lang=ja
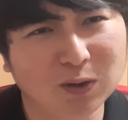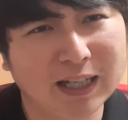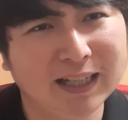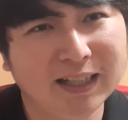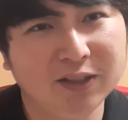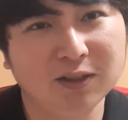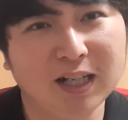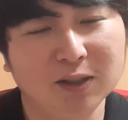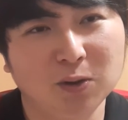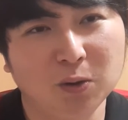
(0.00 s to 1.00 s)
ね、
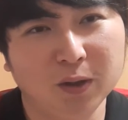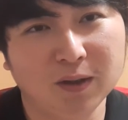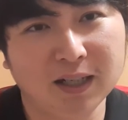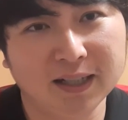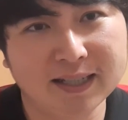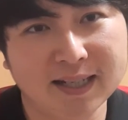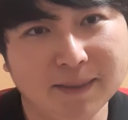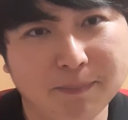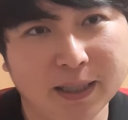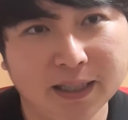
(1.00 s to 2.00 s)
ユンカーとコオロギの関係性が
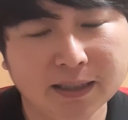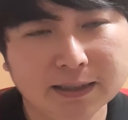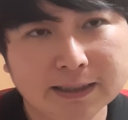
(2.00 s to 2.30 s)
やっぱり、